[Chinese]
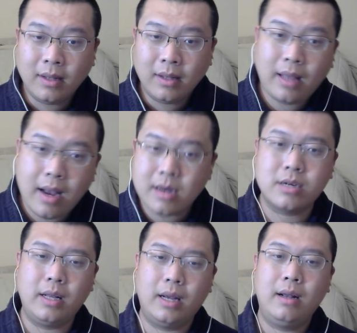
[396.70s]
但是
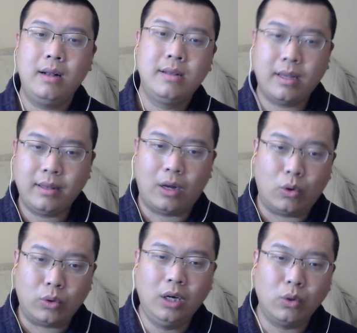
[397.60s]
呢。在老
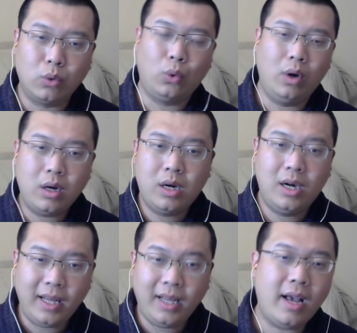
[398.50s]
特鲁多和克
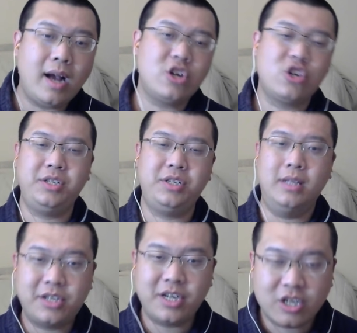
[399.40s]
雷蒂安时期呢，
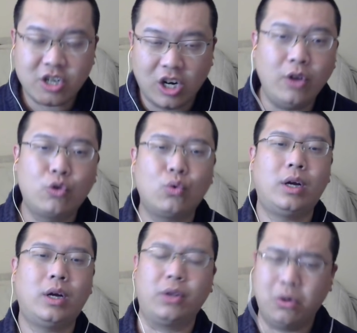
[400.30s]
这是可以做
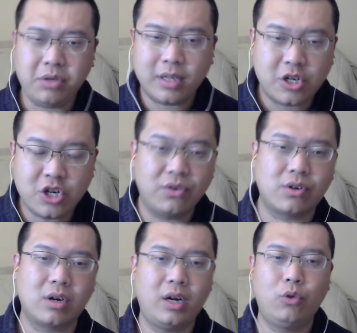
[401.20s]
到的，尤其在政策
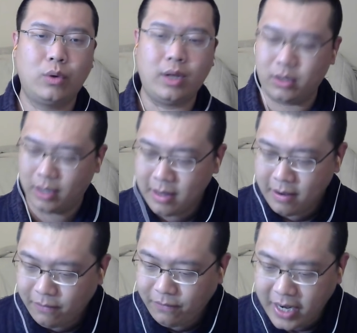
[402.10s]
上可以做到的。
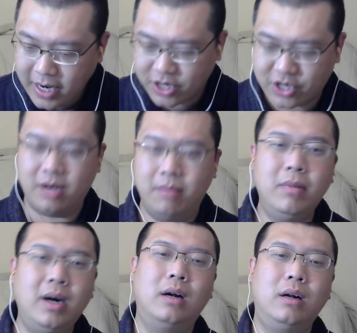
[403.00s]
为什
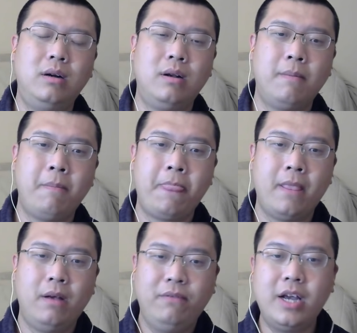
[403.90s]
么？
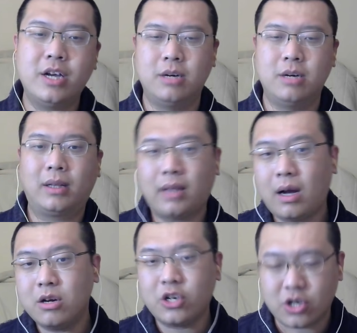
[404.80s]
为什么
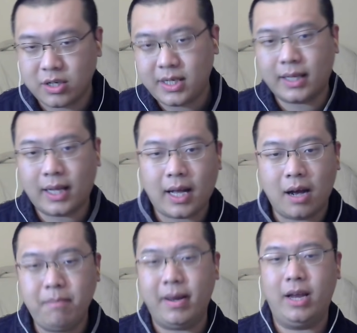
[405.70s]
当时加拿大和
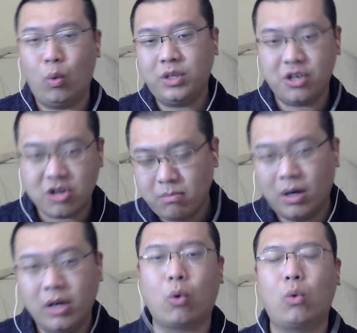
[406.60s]
美国其实是盟
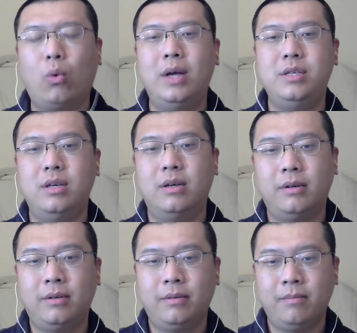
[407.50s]
友关系？
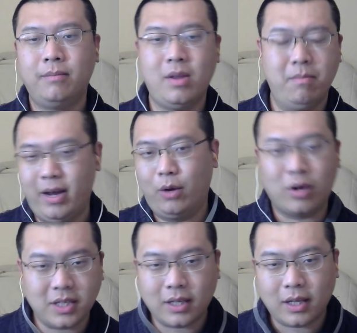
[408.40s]
美国
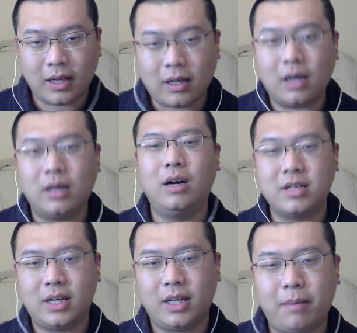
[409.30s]
加拿大大哥
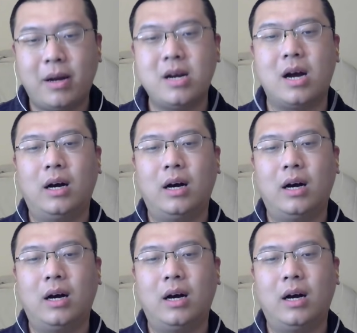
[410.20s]
加拿大班长，